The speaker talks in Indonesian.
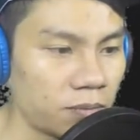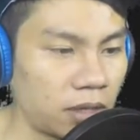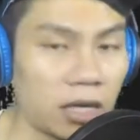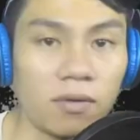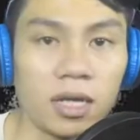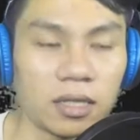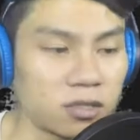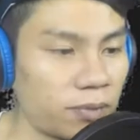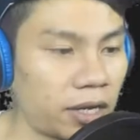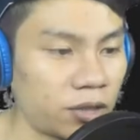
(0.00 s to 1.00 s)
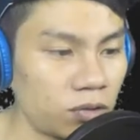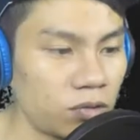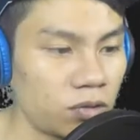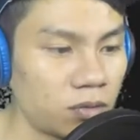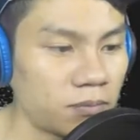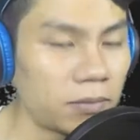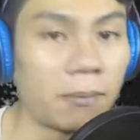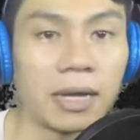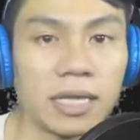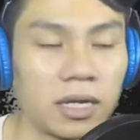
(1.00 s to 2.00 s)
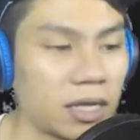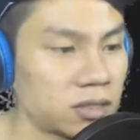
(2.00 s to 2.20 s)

padahal wanita Jepang itu mamahnya dia